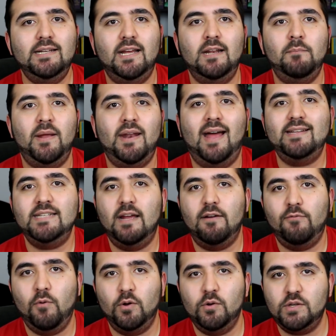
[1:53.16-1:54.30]
denn man hatte ja
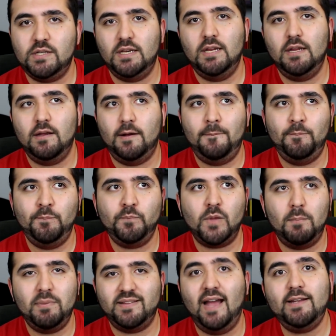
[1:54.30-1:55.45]
vor, durch die ähm,
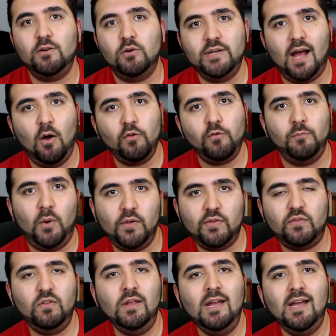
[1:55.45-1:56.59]
Beseitigung der
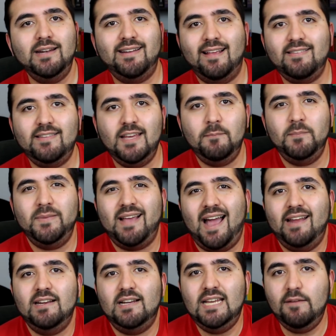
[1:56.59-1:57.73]
Außenposten, dass sie eben
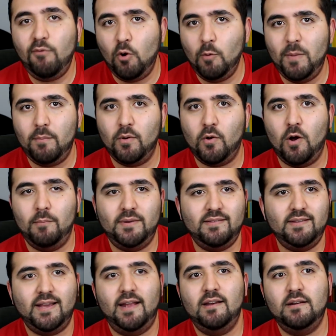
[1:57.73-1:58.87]
keine Lieferung mehr bekommen, dass
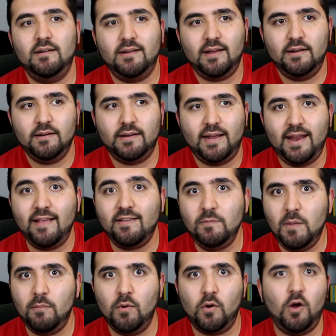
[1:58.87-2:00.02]
sie keine, kein, kein Essen
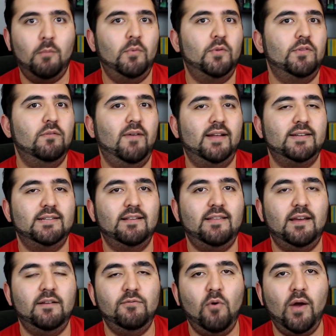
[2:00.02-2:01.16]
mehr bekommen und so weiter, dass
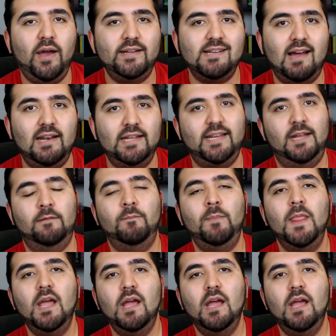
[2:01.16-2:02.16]
ihre Vorräte alle gehen.